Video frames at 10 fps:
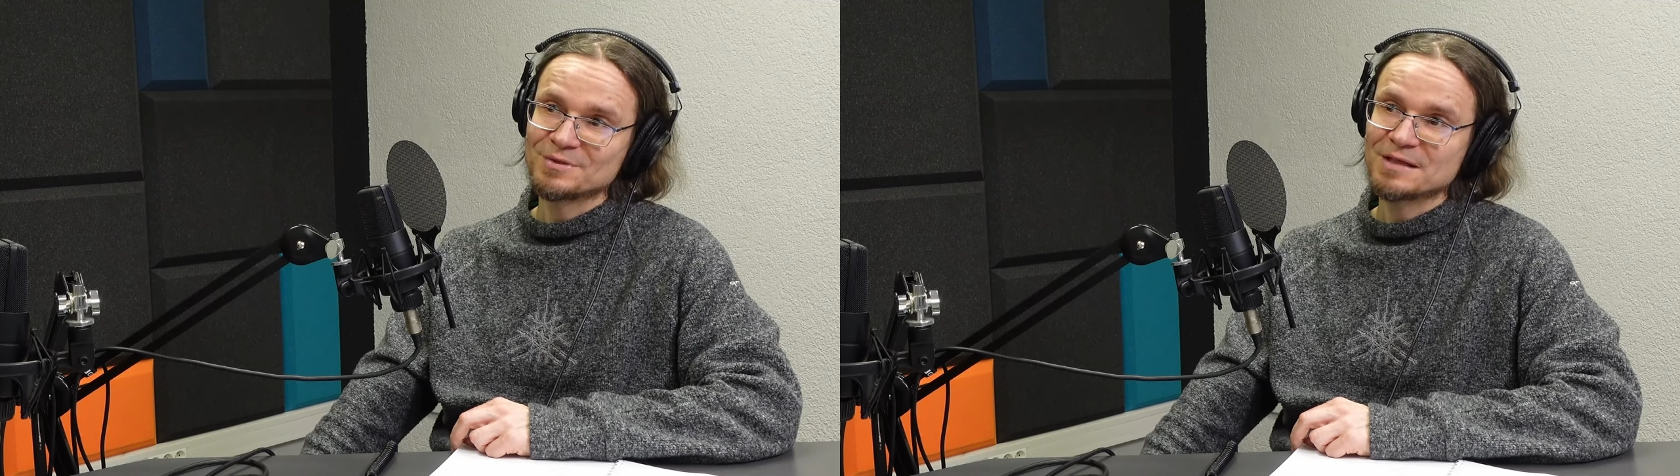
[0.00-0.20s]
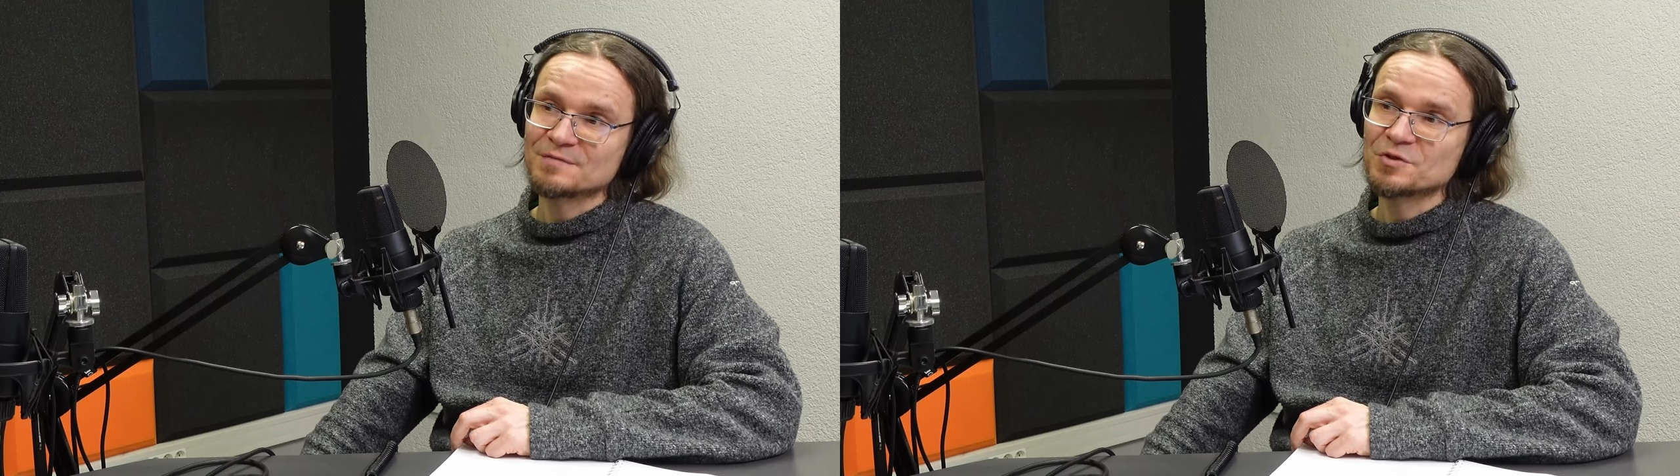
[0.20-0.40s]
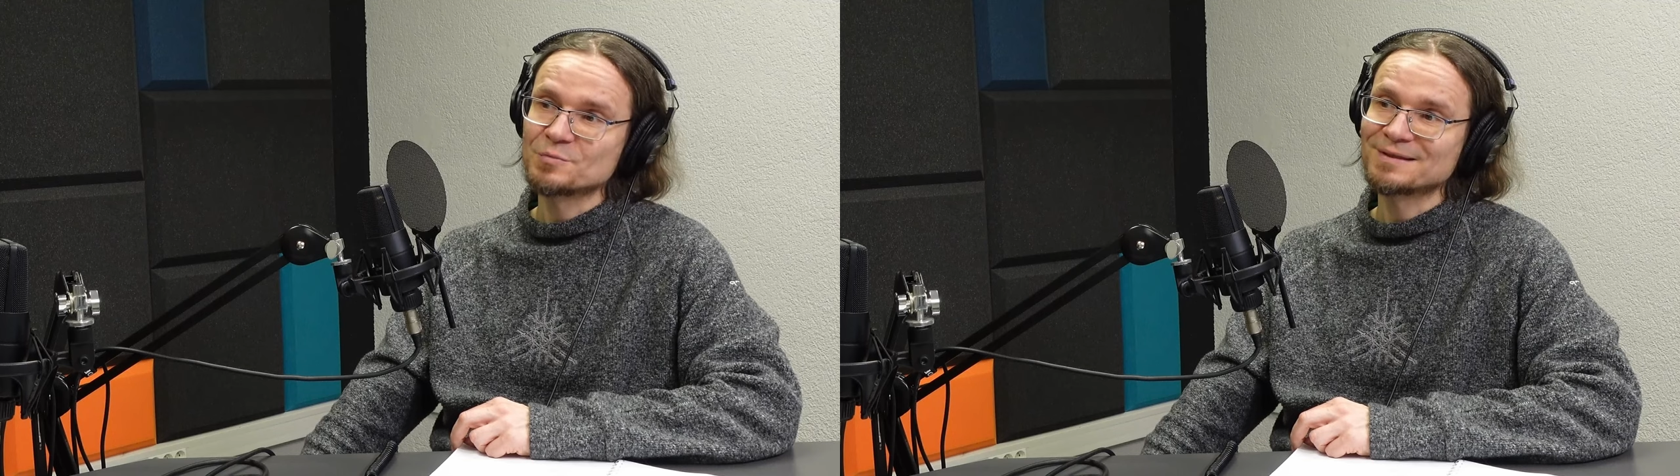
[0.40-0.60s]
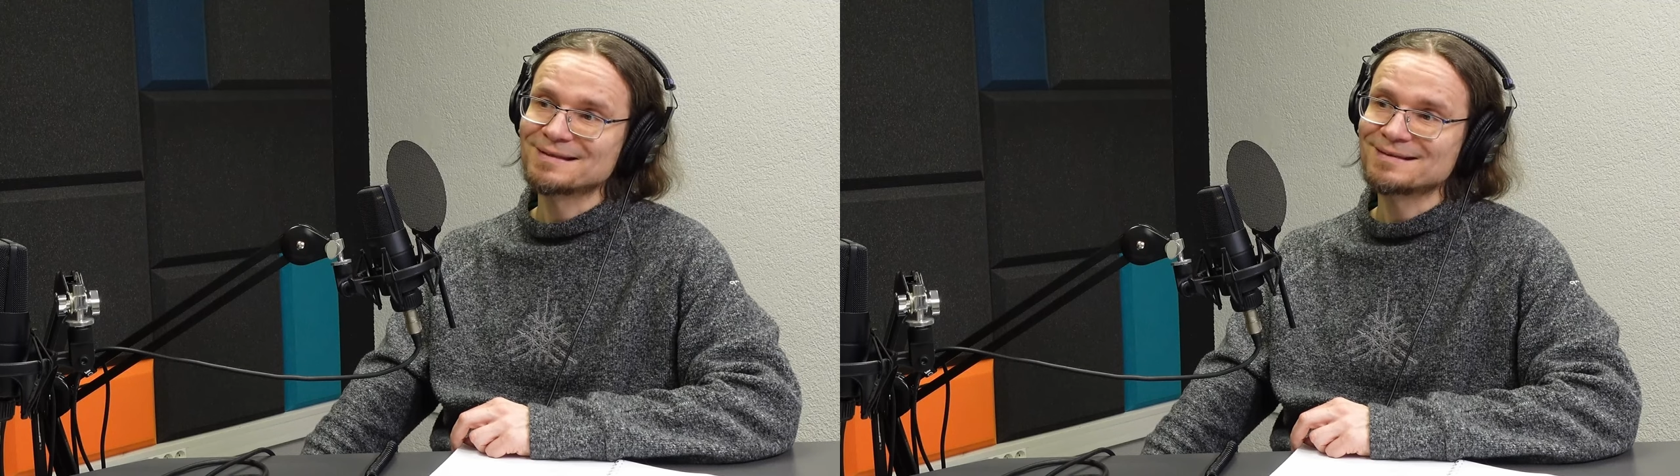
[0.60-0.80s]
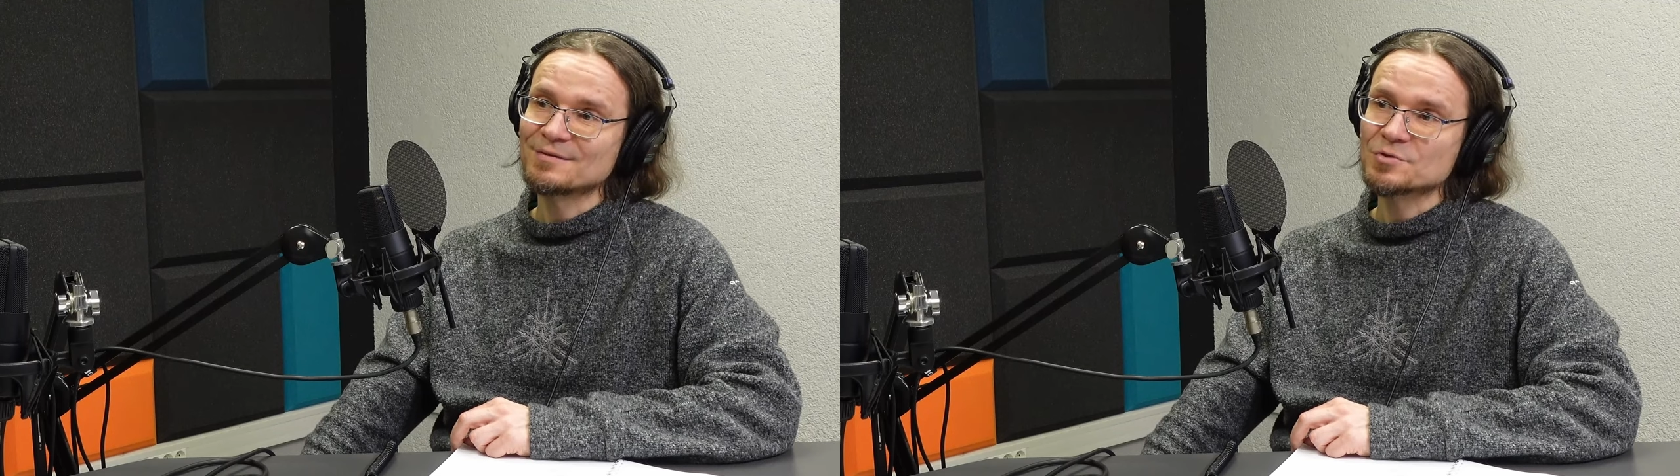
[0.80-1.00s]
nazwać
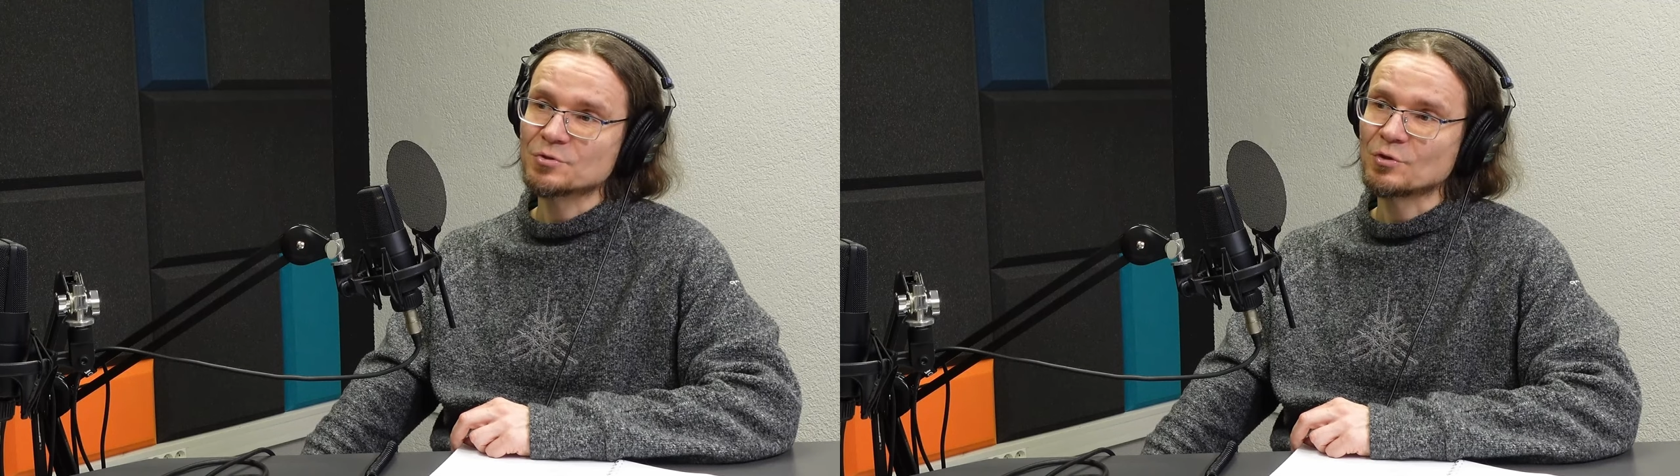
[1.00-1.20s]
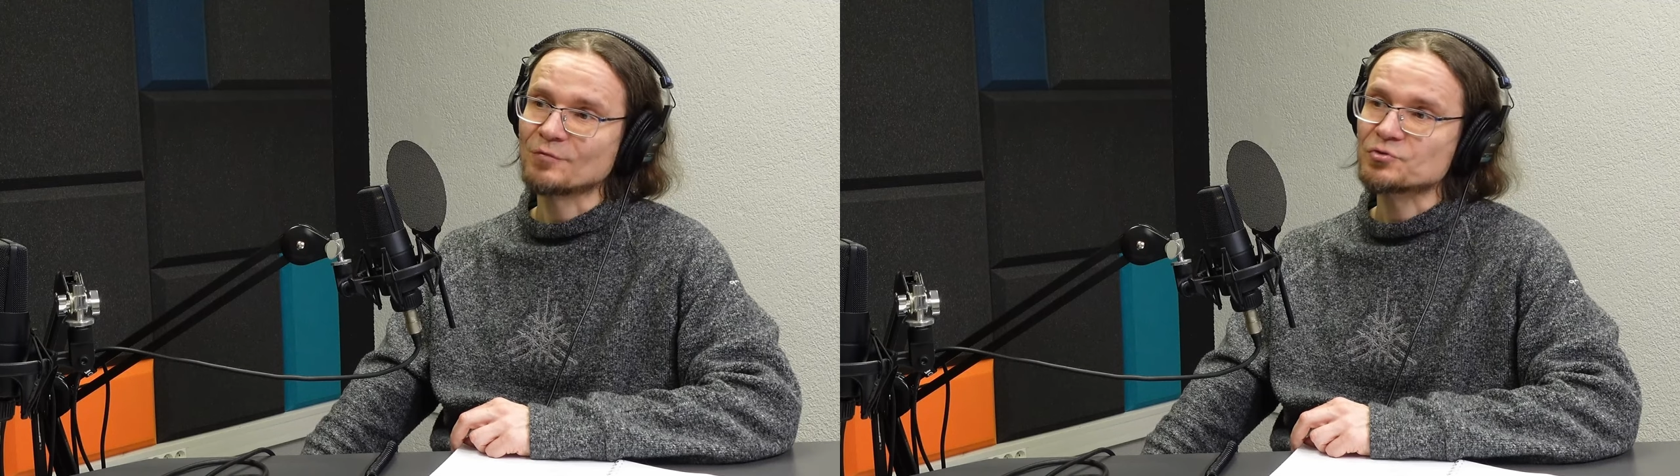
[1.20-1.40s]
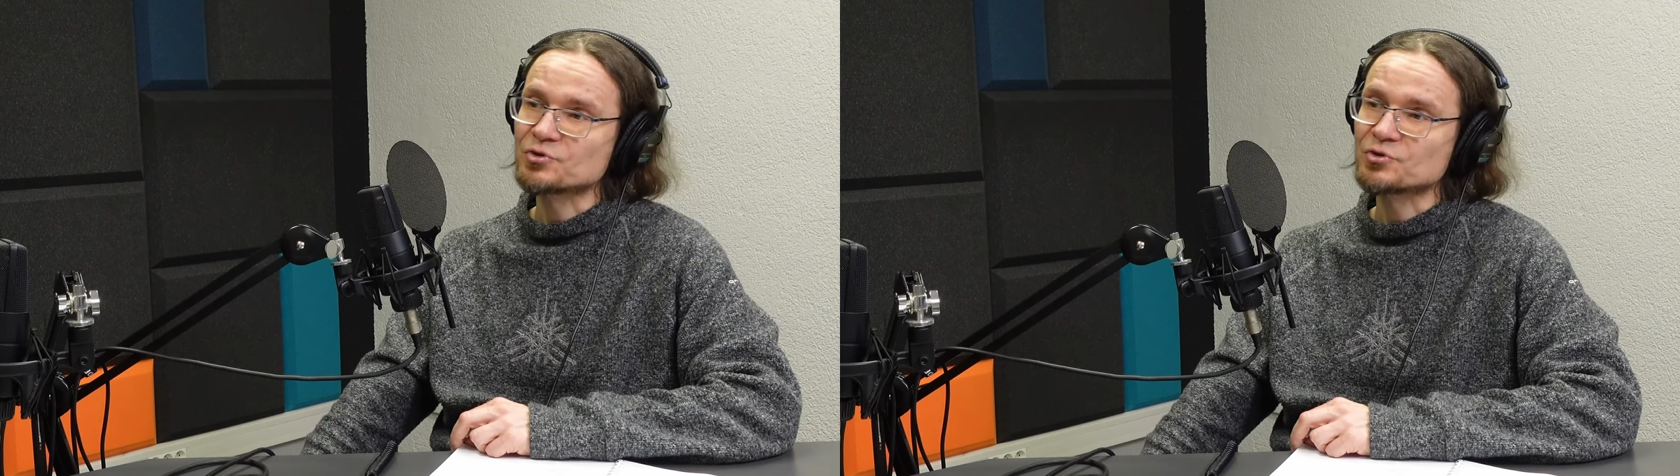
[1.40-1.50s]
medycyną sądową,